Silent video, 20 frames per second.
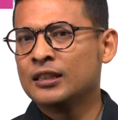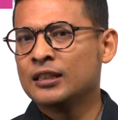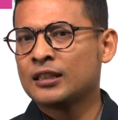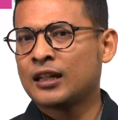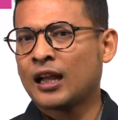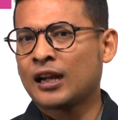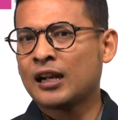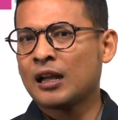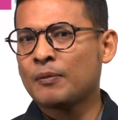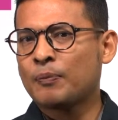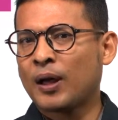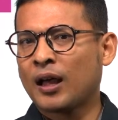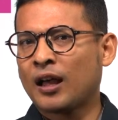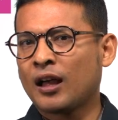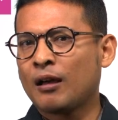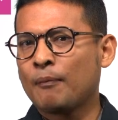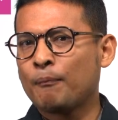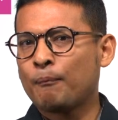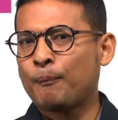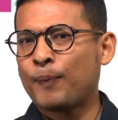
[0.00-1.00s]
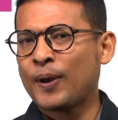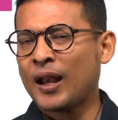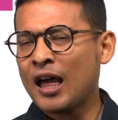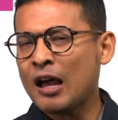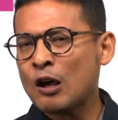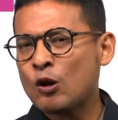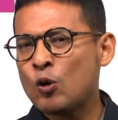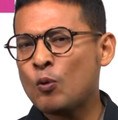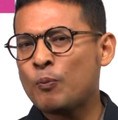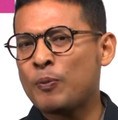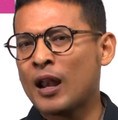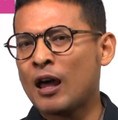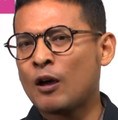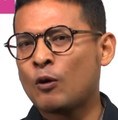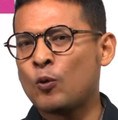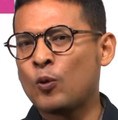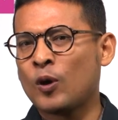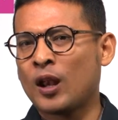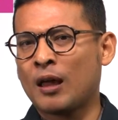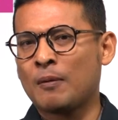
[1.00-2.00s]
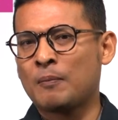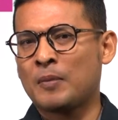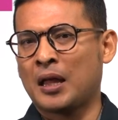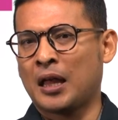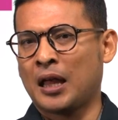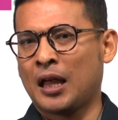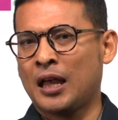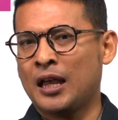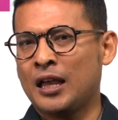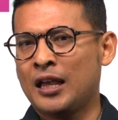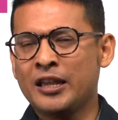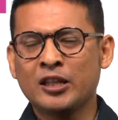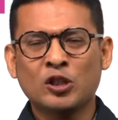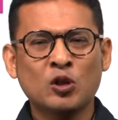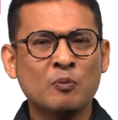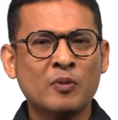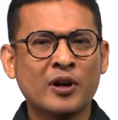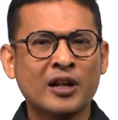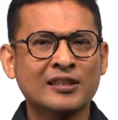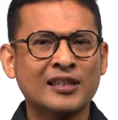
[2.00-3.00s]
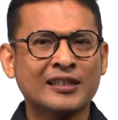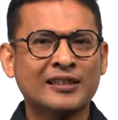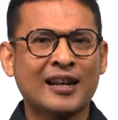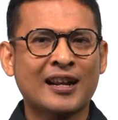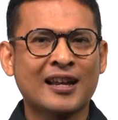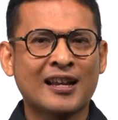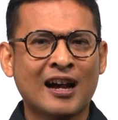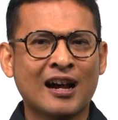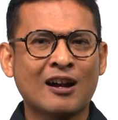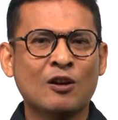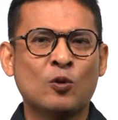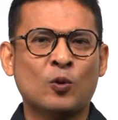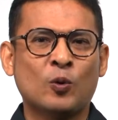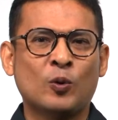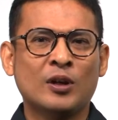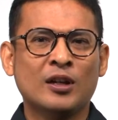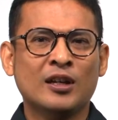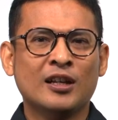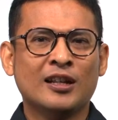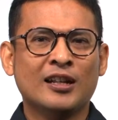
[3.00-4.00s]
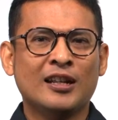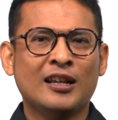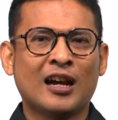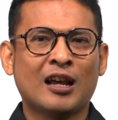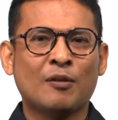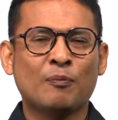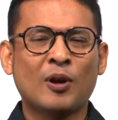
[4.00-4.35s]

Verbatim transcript: Karena apa? pelaku-pelaku lama itu merasa terganggu dengan